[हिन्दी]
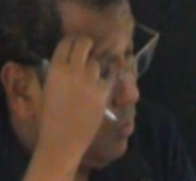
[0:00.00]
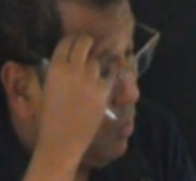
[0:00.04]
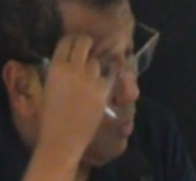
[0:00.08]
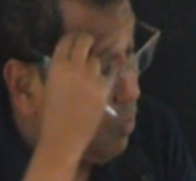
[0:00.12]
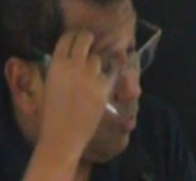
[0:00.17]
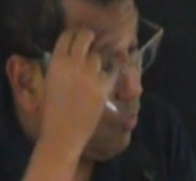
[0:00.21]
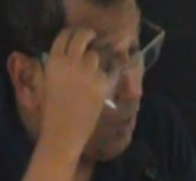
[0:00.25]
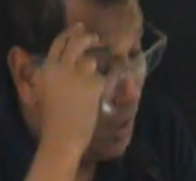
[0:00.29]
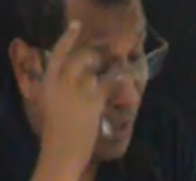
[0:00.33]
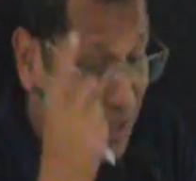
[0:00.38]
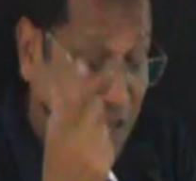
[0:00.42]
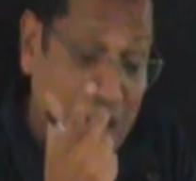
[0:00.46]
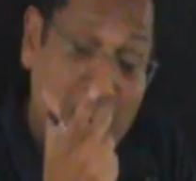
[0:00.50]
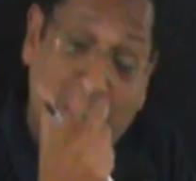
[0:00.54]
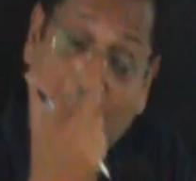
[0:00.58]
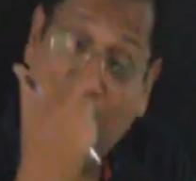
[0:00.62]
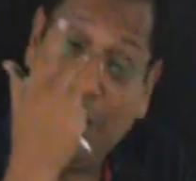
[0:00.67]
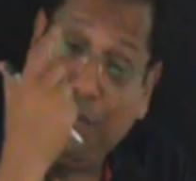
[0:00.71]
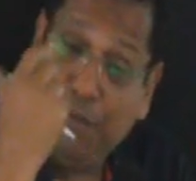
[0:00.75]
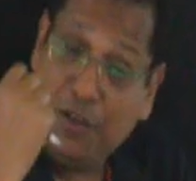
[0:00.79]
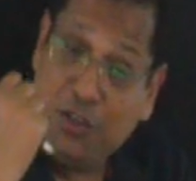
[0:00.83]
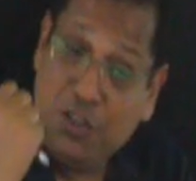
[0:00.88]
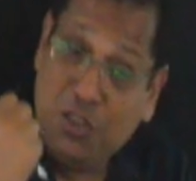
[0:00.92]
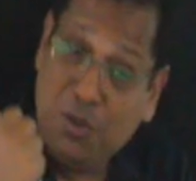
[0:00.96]
वर्किंग
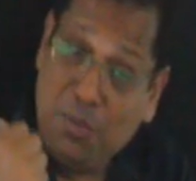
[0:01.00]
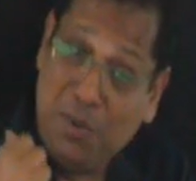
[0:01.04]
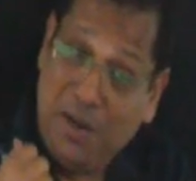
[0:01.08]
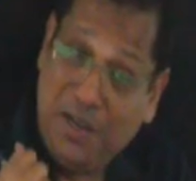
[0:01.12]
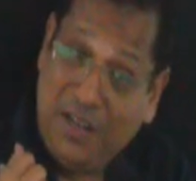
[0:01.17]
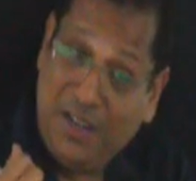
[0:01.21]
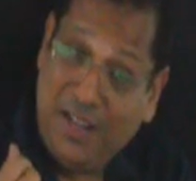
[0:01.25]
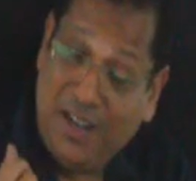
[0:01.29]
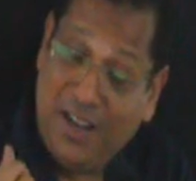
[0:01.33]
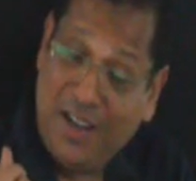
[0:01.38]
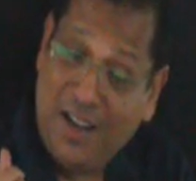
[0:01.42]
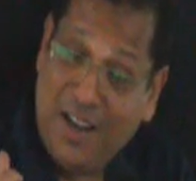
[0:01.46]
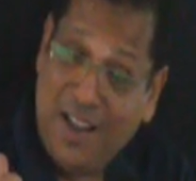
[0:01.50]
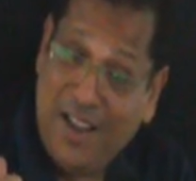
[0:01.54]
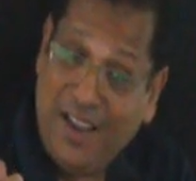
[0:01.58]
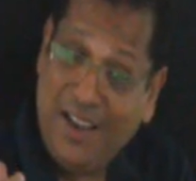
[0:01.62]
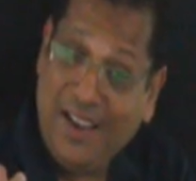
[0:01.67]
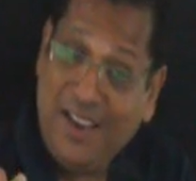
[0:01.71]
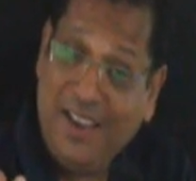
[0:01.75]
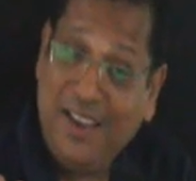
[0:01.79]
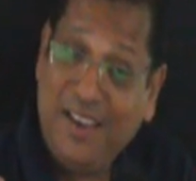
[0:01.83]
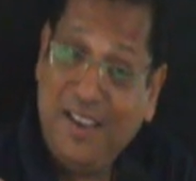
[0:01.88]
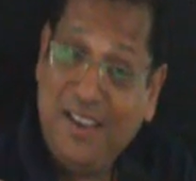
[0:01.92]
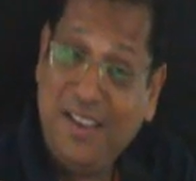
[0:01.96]
लाइफ एस्टिमेट करना
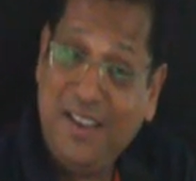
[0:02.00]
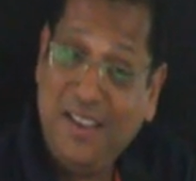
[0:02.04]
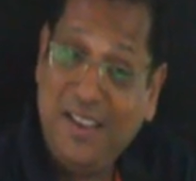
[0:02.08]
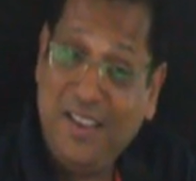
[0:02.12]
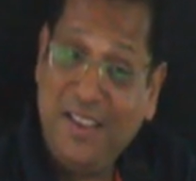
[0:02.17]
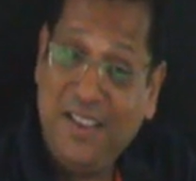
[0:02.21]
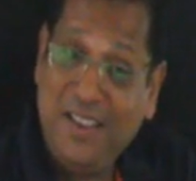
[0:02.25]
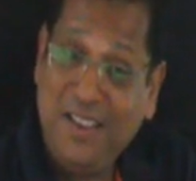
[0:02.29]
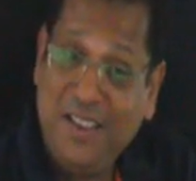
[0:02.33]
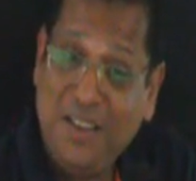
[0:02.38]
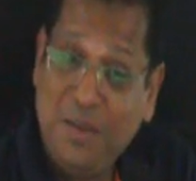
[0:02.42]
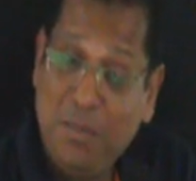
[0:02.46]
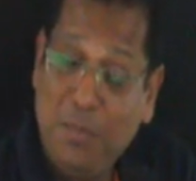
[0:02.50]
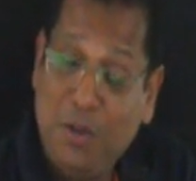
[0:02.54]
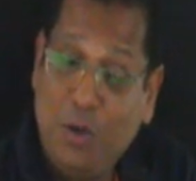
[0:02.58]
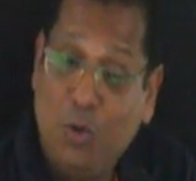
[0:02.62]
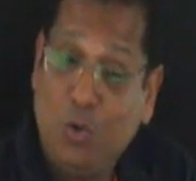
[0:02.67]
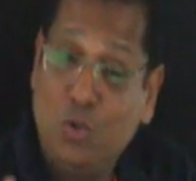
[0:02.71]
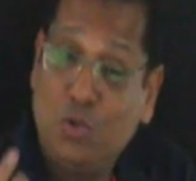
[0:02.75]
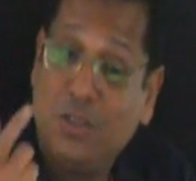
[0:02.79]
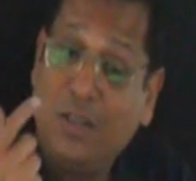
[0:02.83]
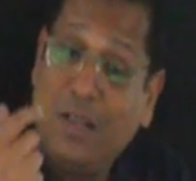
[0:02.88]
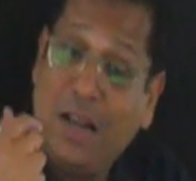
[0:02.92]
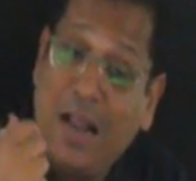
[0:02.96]
है मेरे को
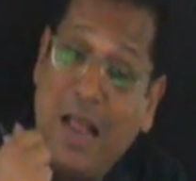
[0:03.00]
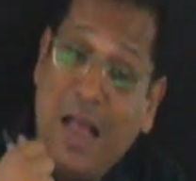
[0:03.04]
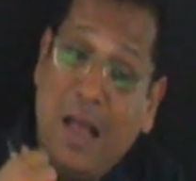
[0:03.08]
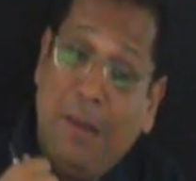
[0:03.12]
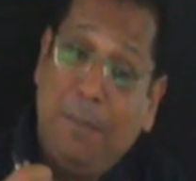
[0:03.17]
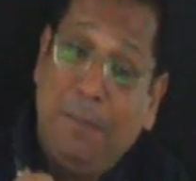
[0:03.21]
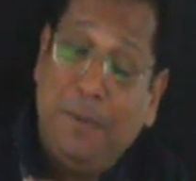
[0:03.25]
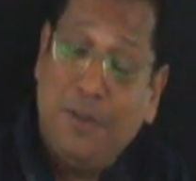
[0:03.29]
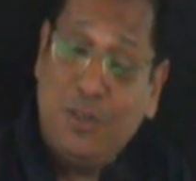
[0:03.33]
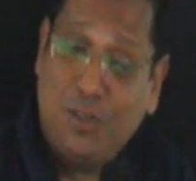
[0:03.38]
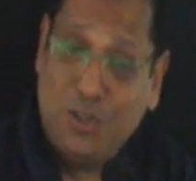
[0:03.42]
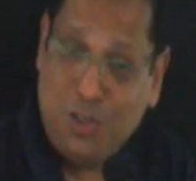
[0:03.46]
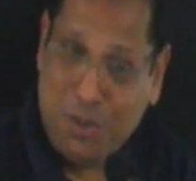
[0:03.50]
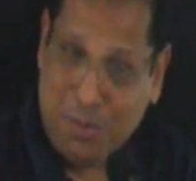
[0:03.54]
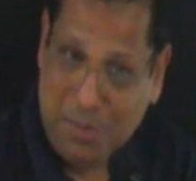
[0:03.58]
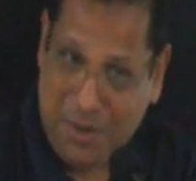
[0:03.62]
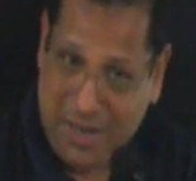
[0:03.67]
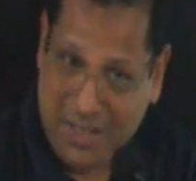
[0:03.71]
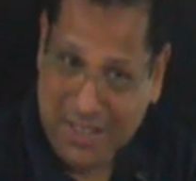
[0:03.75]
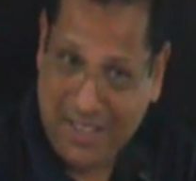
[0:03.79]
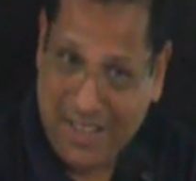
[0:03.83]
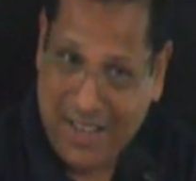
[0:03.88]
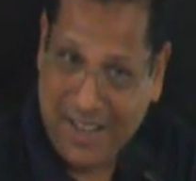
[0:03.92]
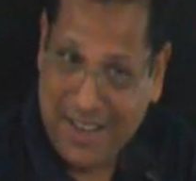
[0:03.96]
स्क्रैप
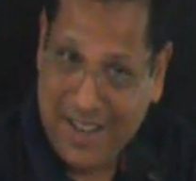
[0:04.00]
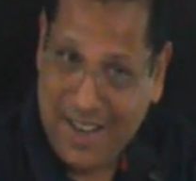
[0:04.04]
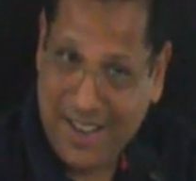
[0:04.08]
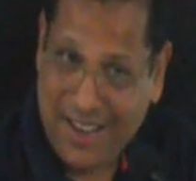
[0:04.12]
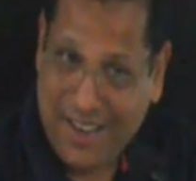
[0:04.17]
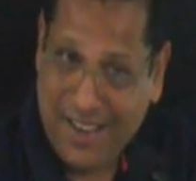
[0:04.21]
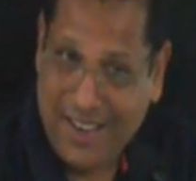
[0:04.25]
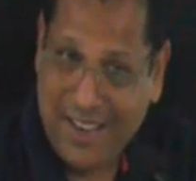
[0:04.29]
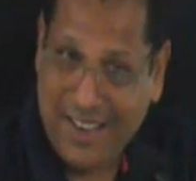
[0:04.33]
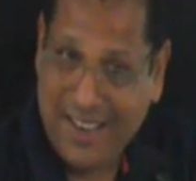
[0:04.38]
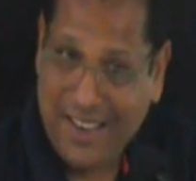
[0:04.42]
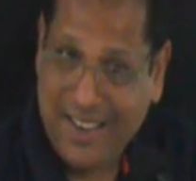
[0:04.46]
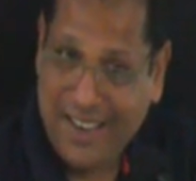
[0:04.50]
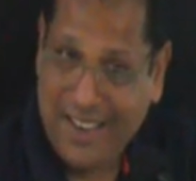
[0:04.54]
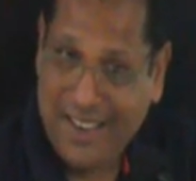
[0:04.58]
एस्टिमेट करना है